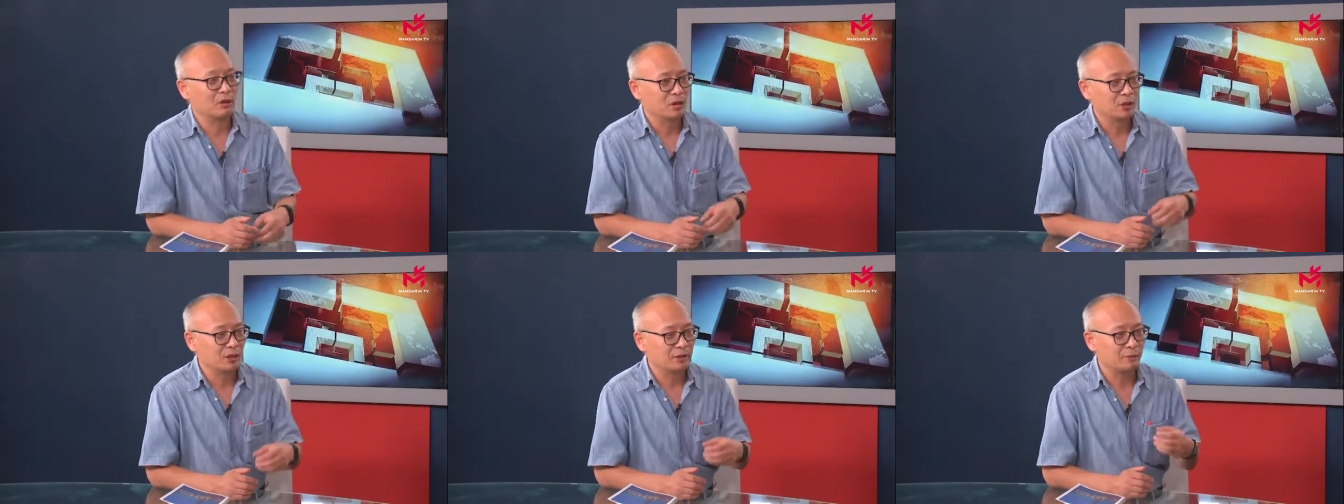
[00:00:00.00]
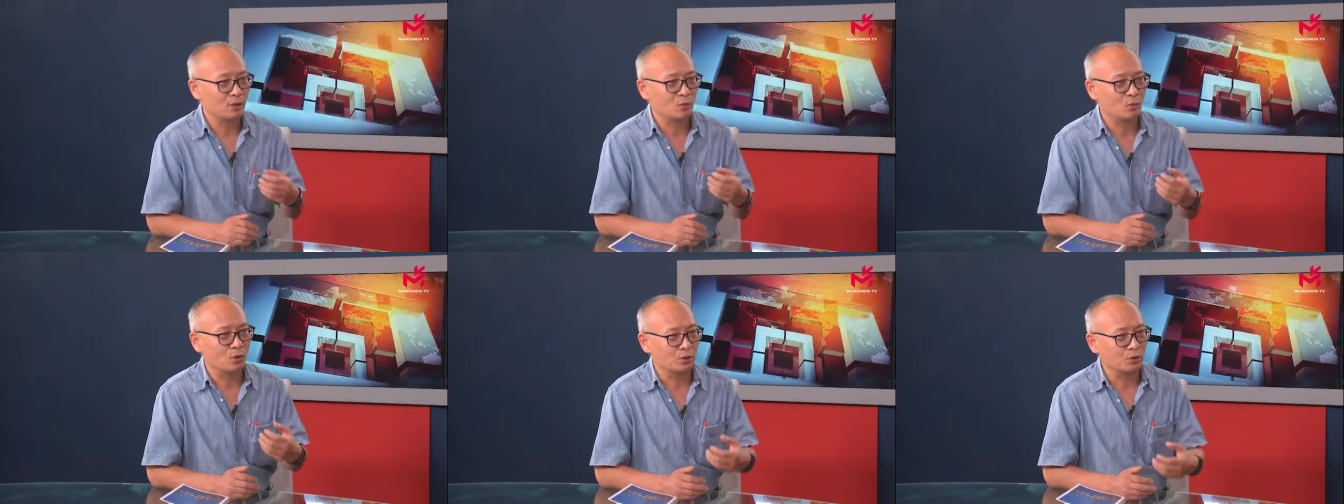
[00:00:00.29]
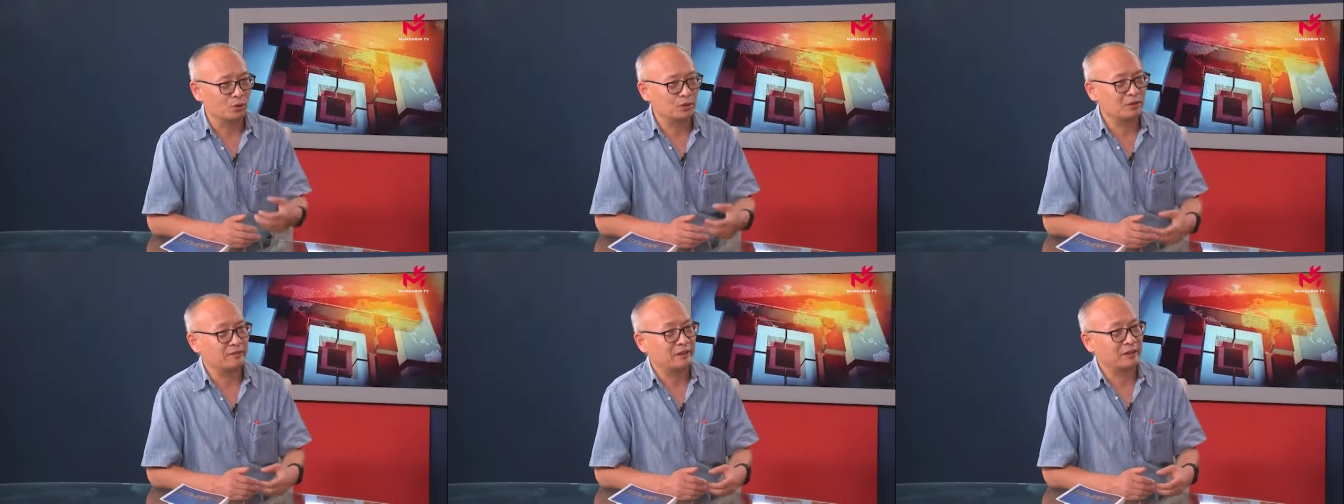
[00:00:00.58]
那么我
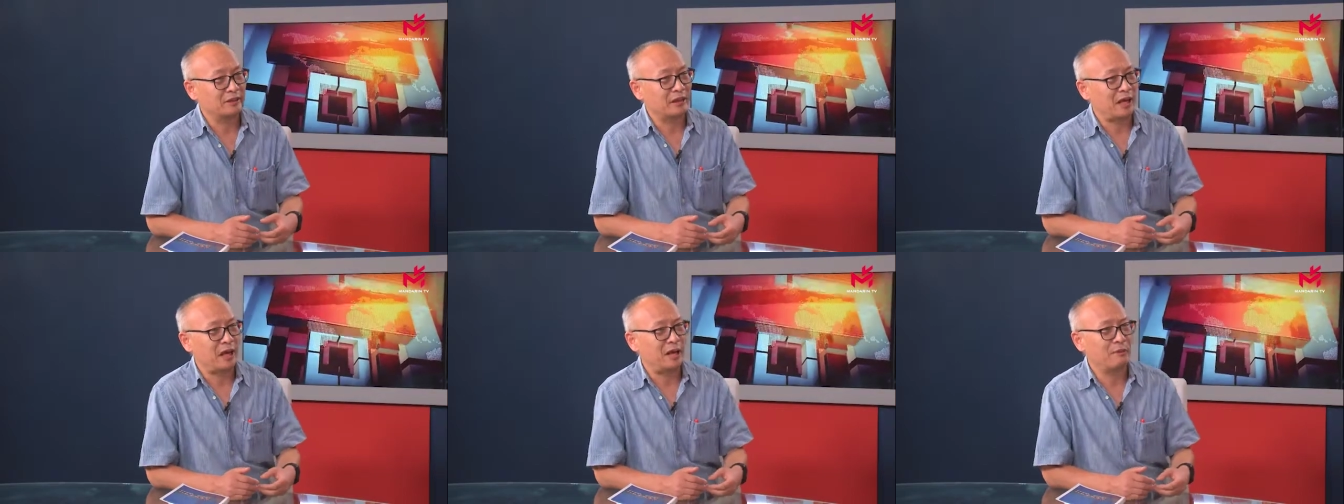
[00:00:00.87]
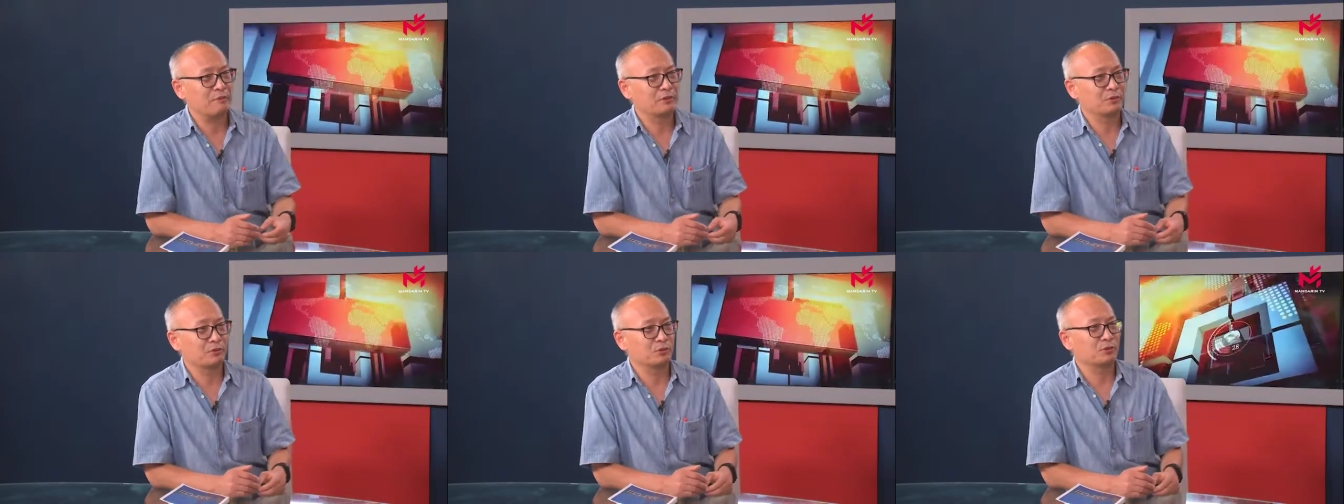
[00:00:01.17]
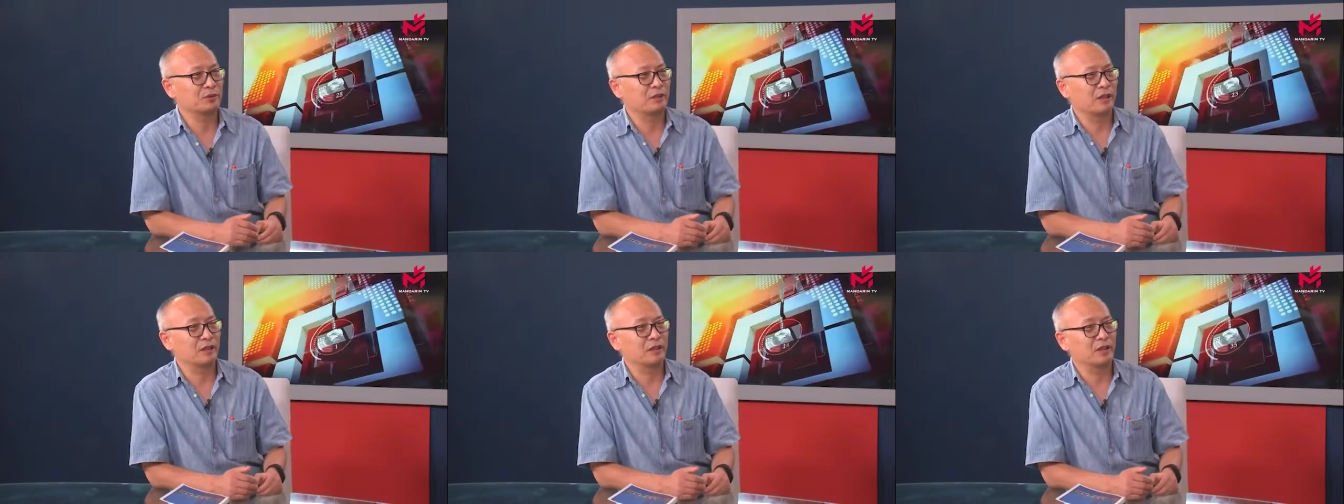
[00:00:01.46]
就认为他们
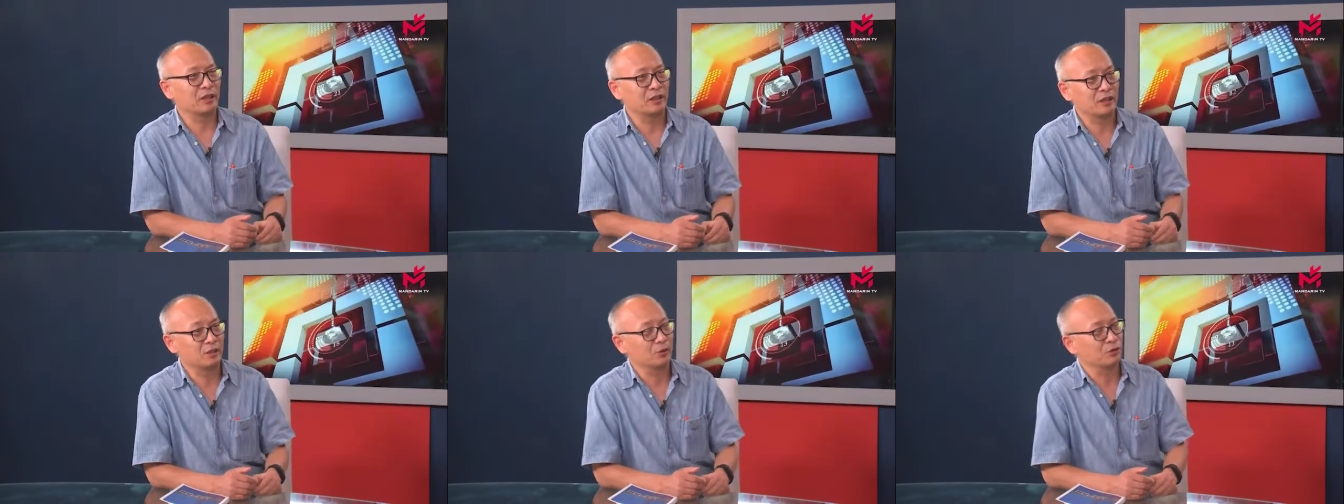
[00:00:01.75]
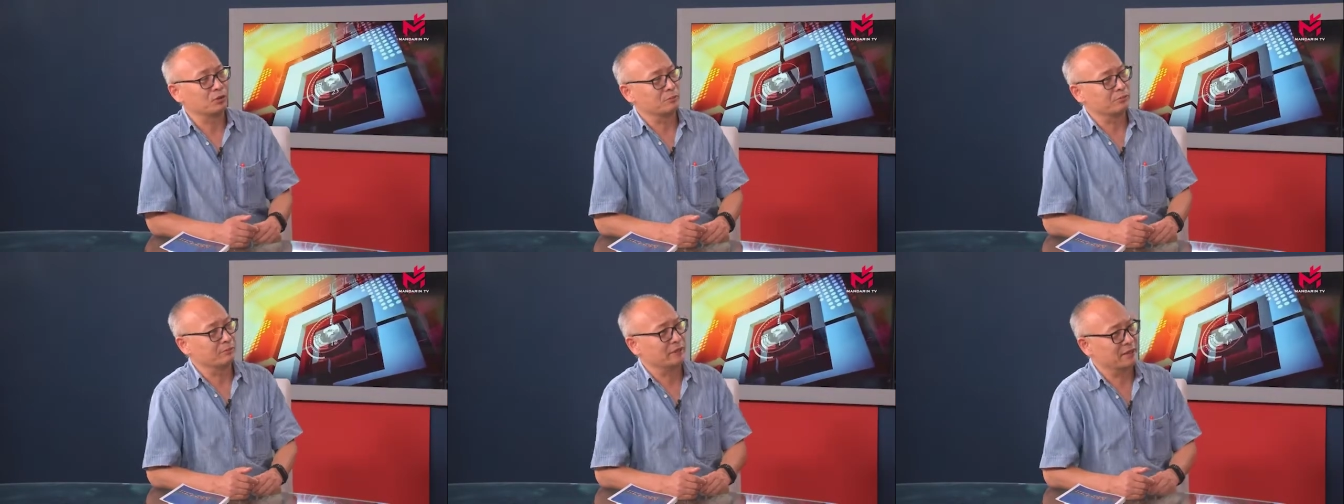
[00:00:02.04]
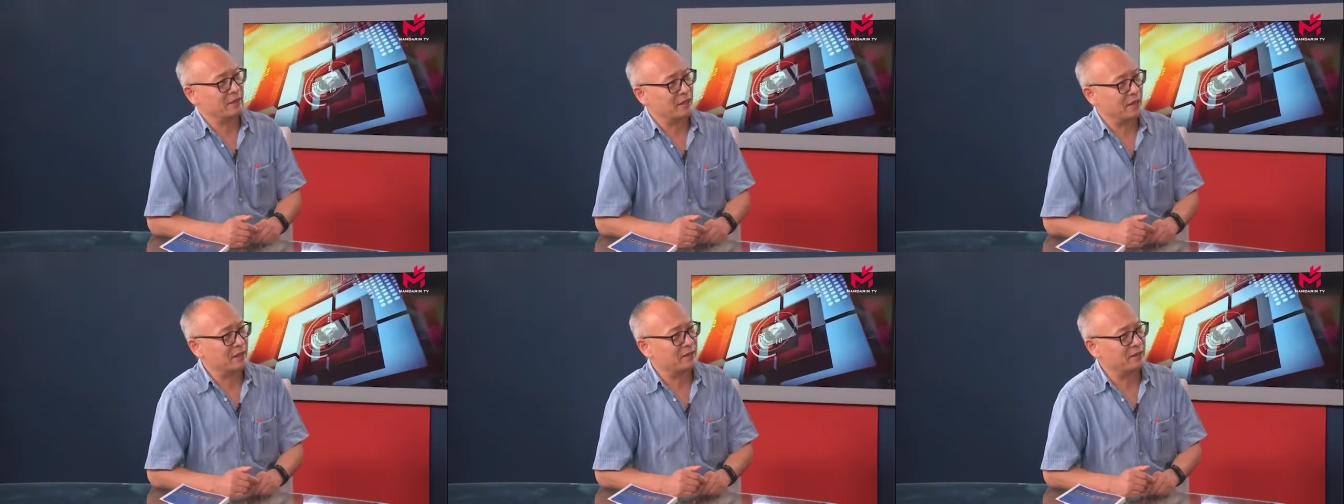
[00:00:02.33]
中间肯定有人被
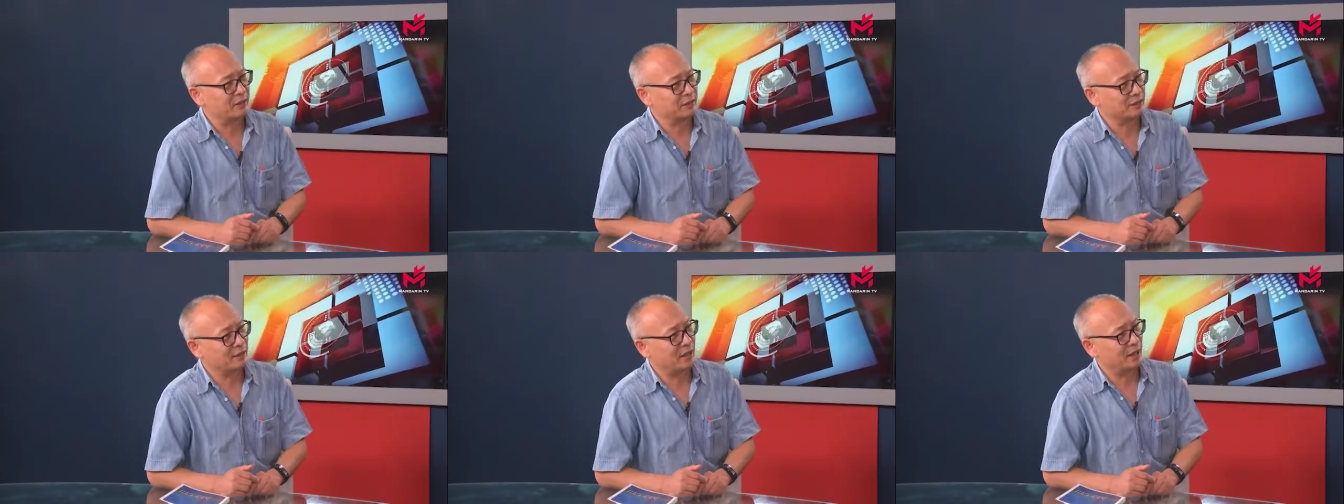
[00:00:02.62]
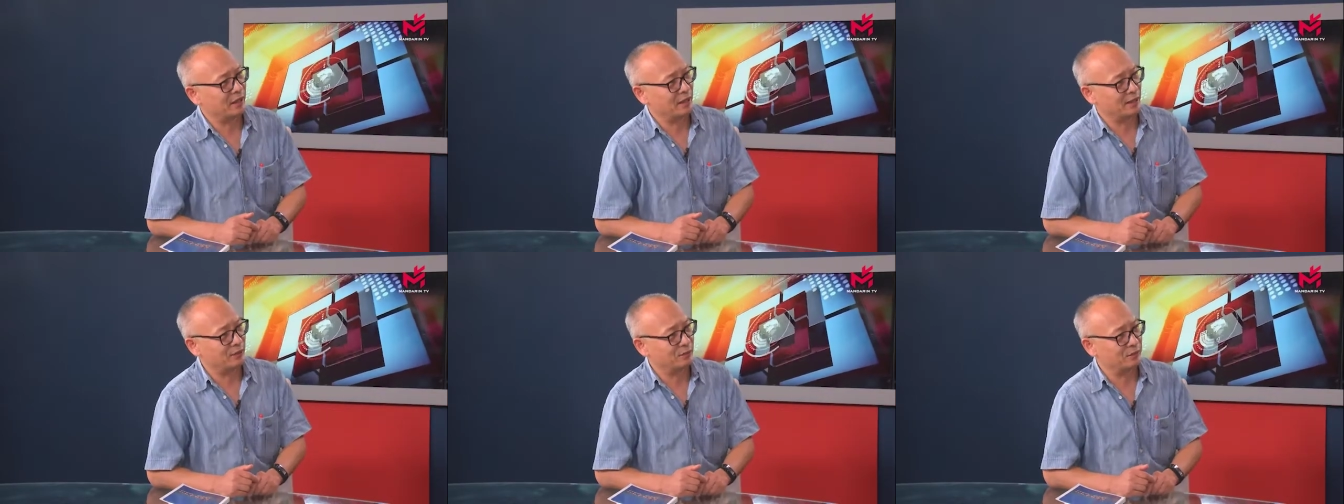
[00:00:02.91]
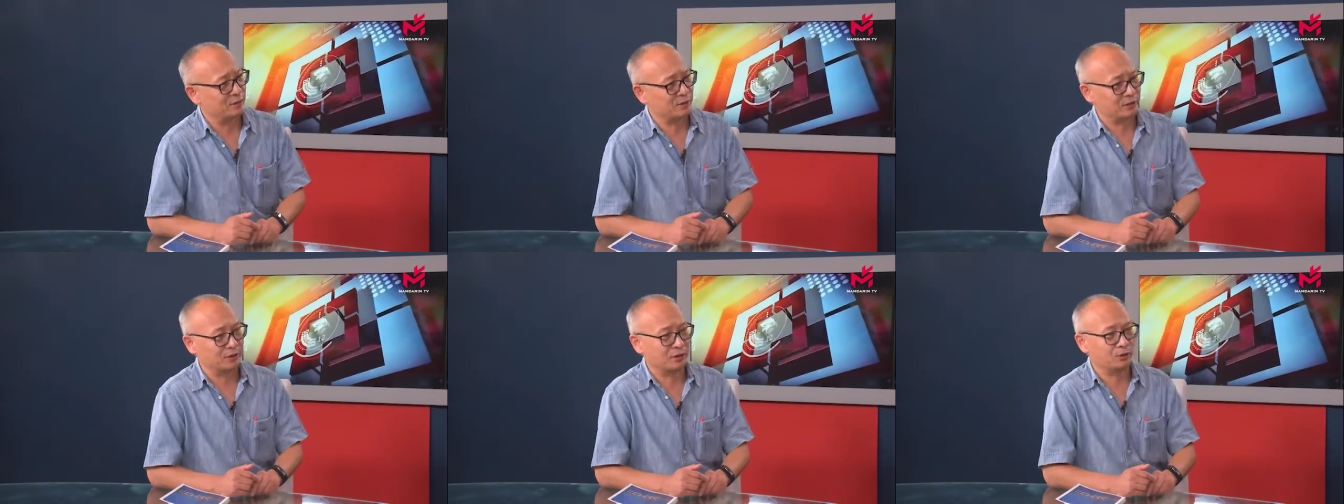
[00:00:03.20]
感染，是大概率
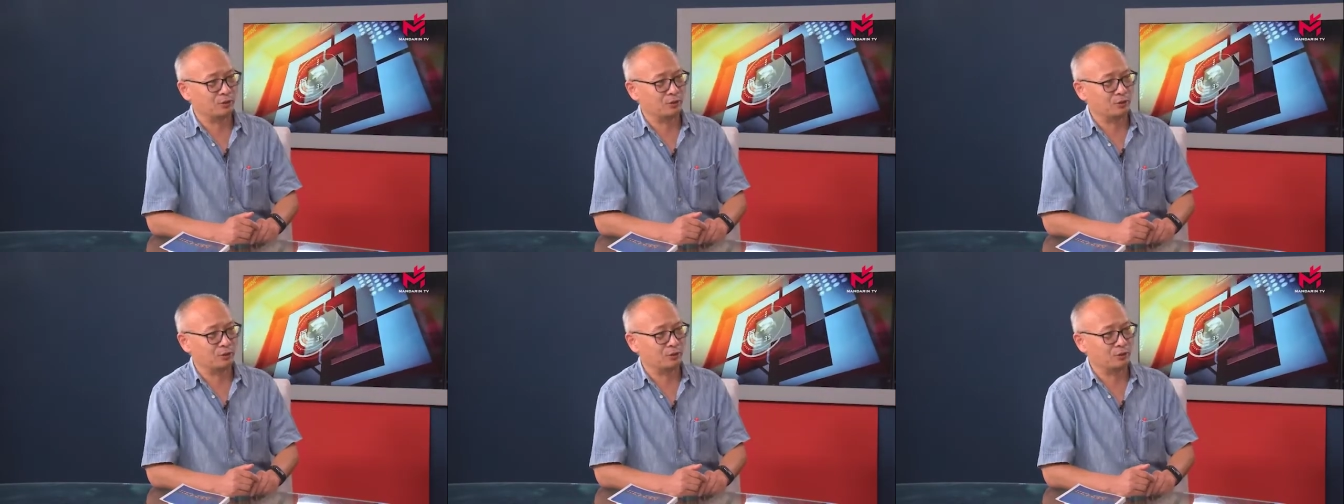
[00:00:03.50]
的事。